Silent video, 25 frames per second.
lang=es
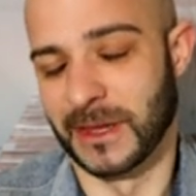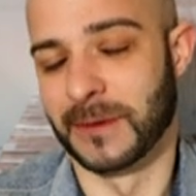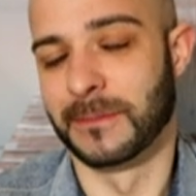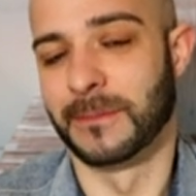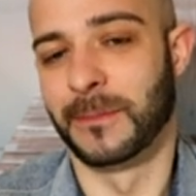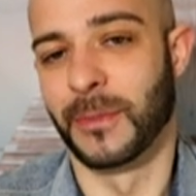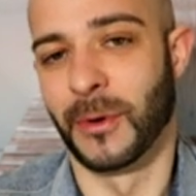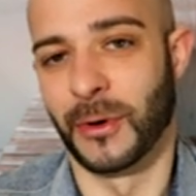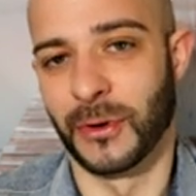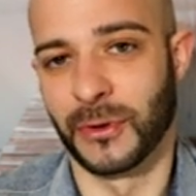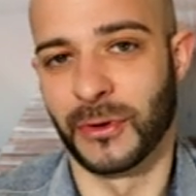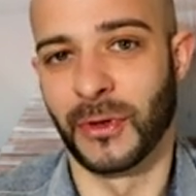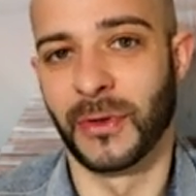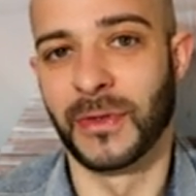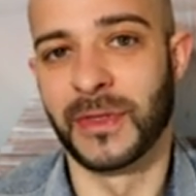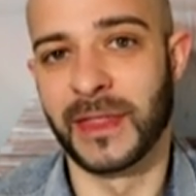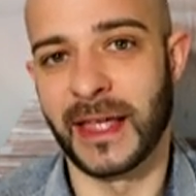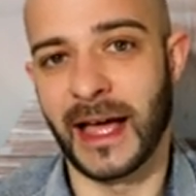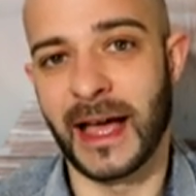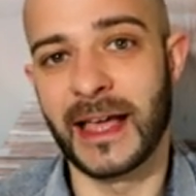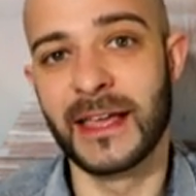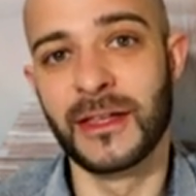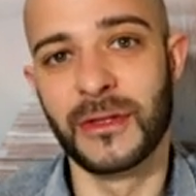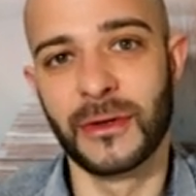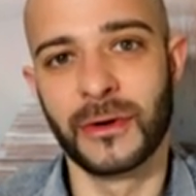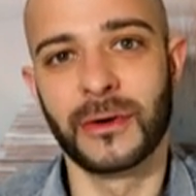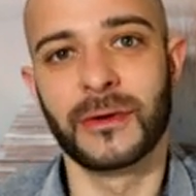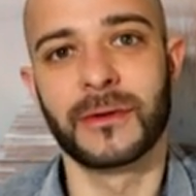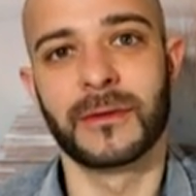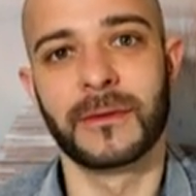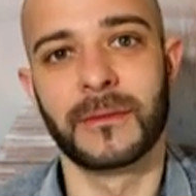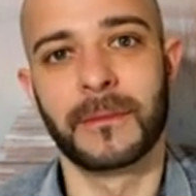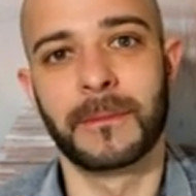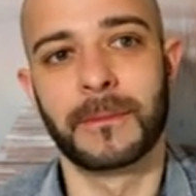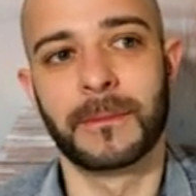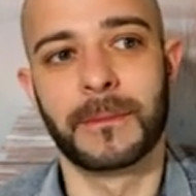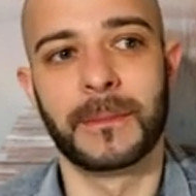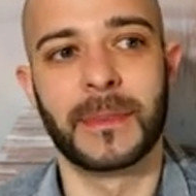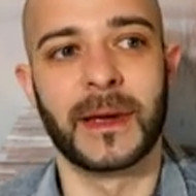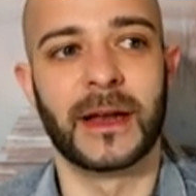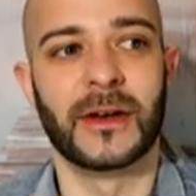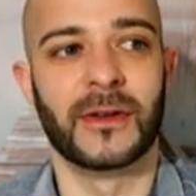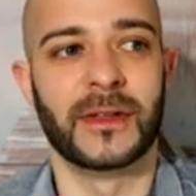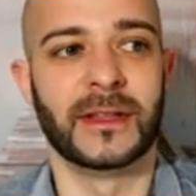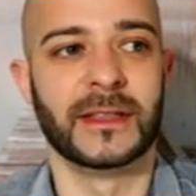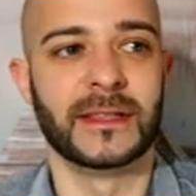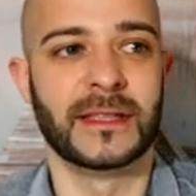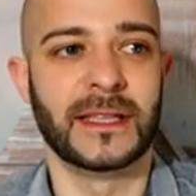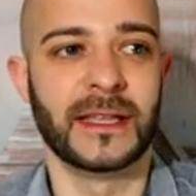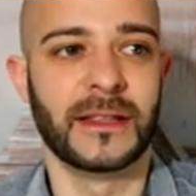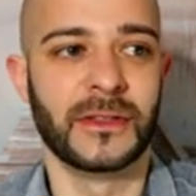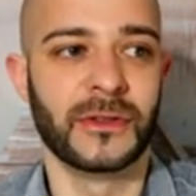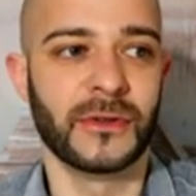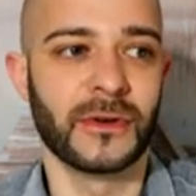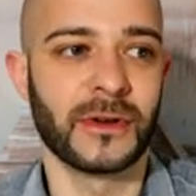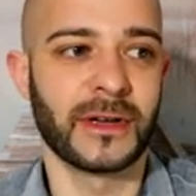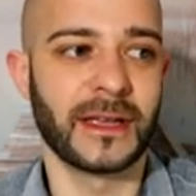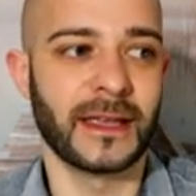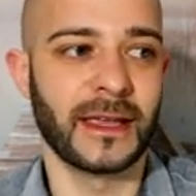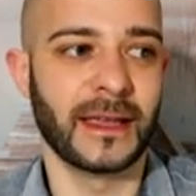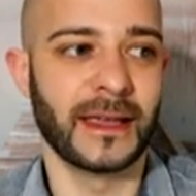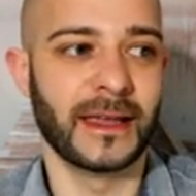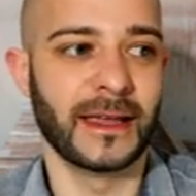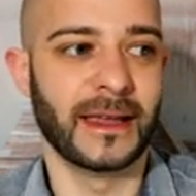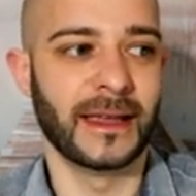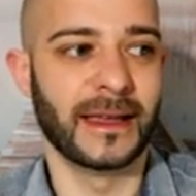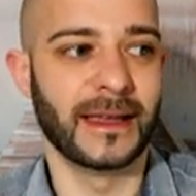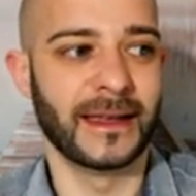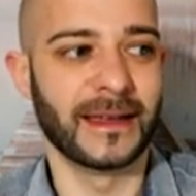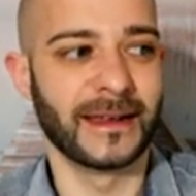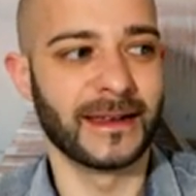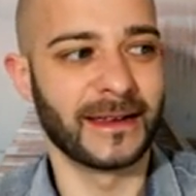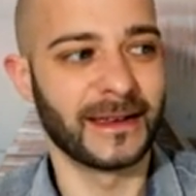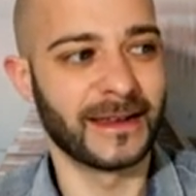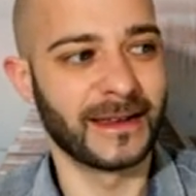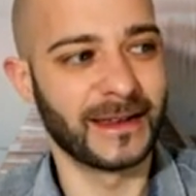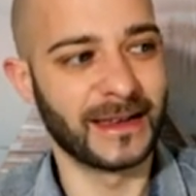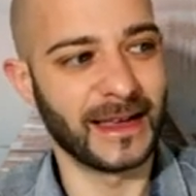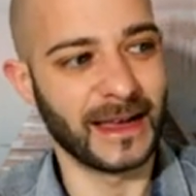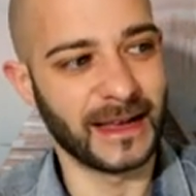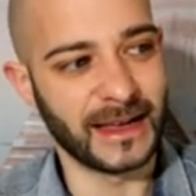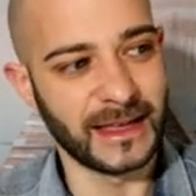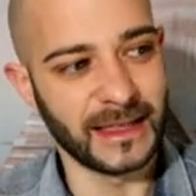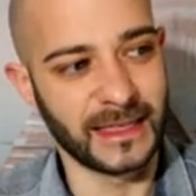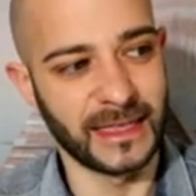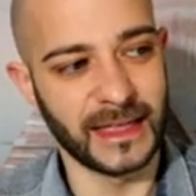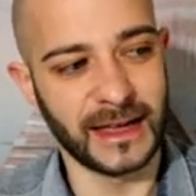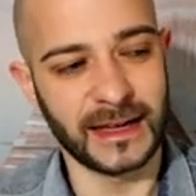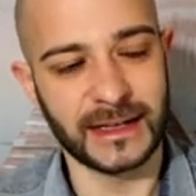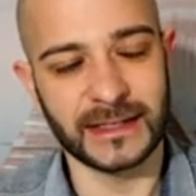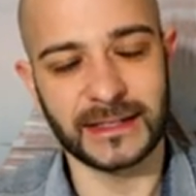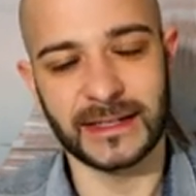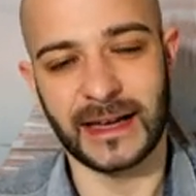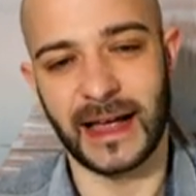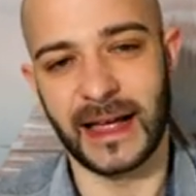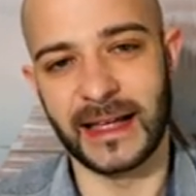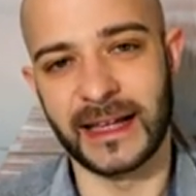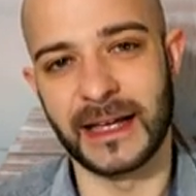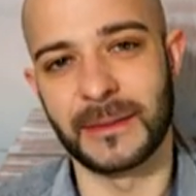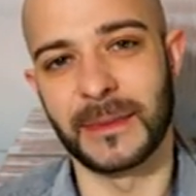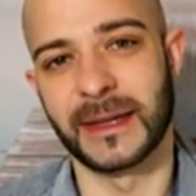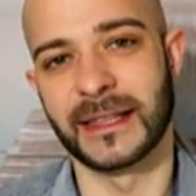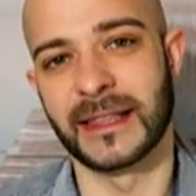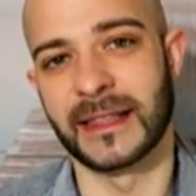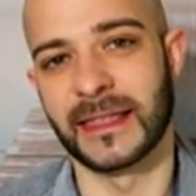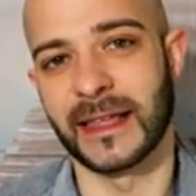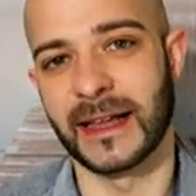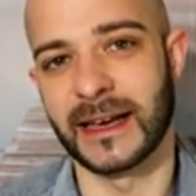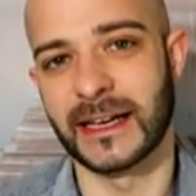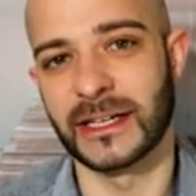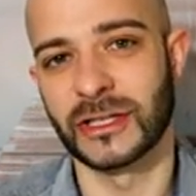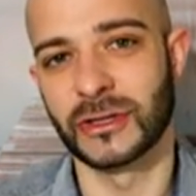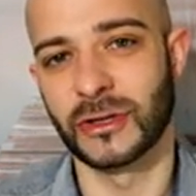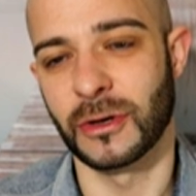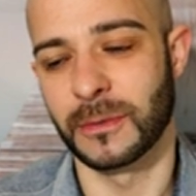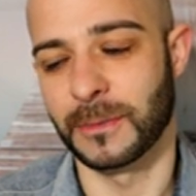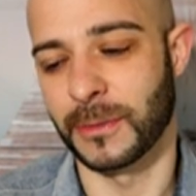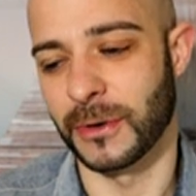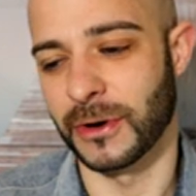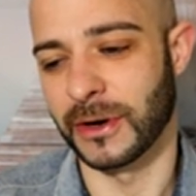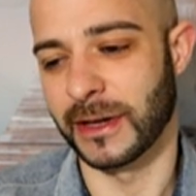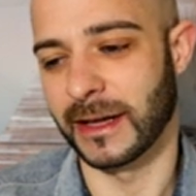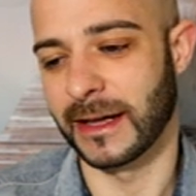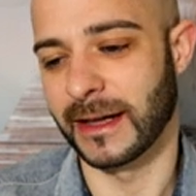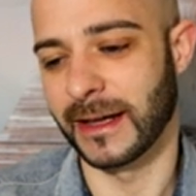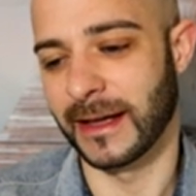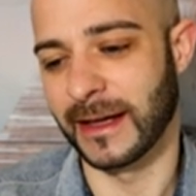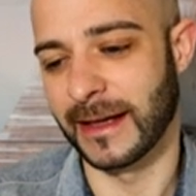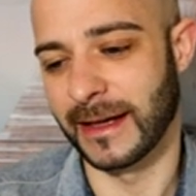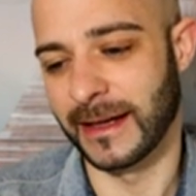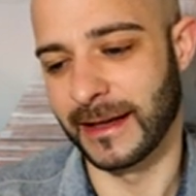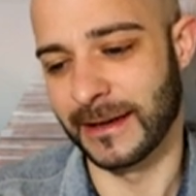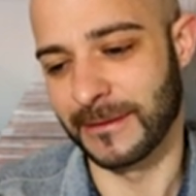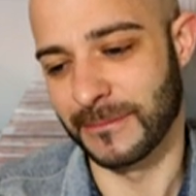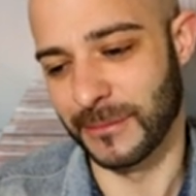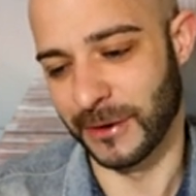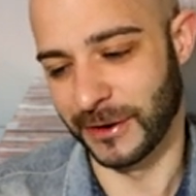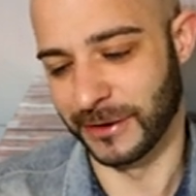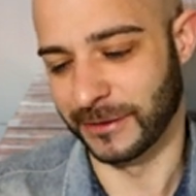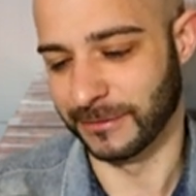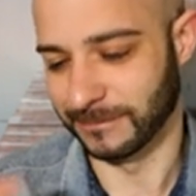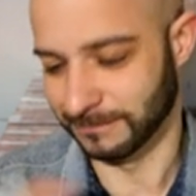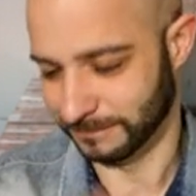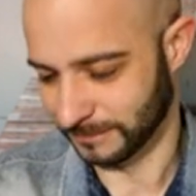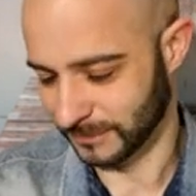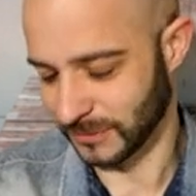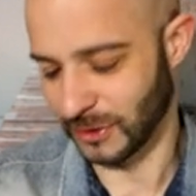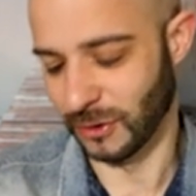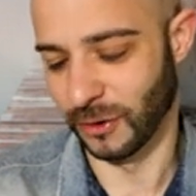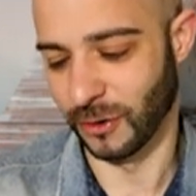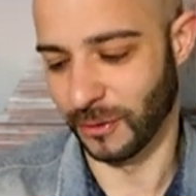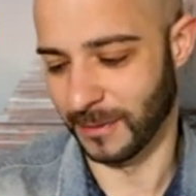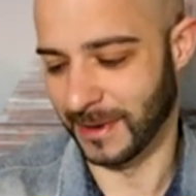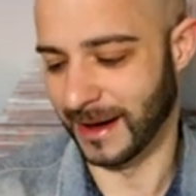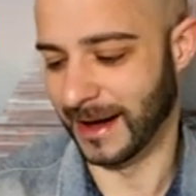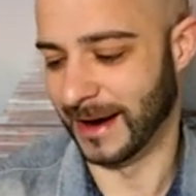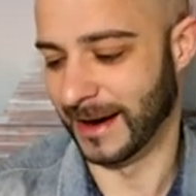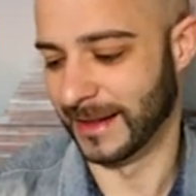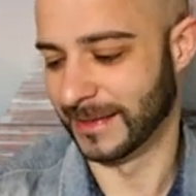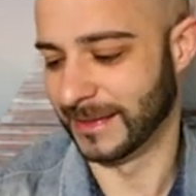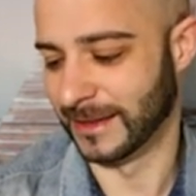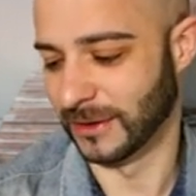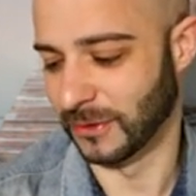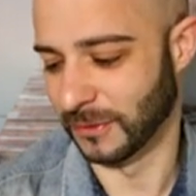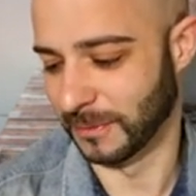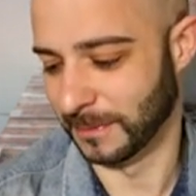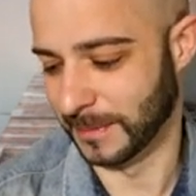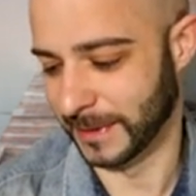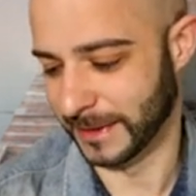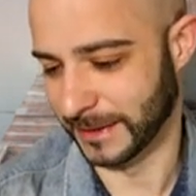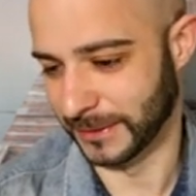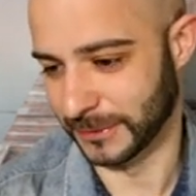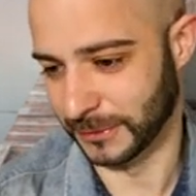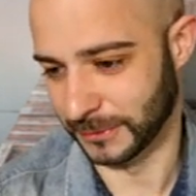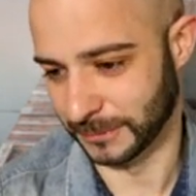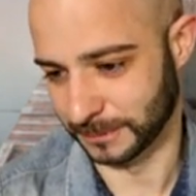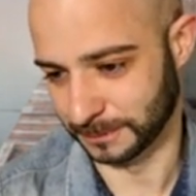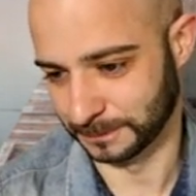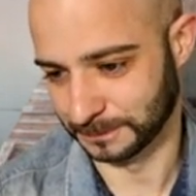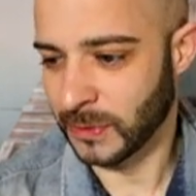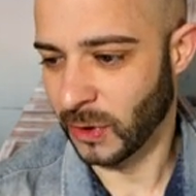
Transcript: por dónde ha ido, pero entiendo que, que quizás hay que matizar esto porque, bueno, luego más adelante lo explico.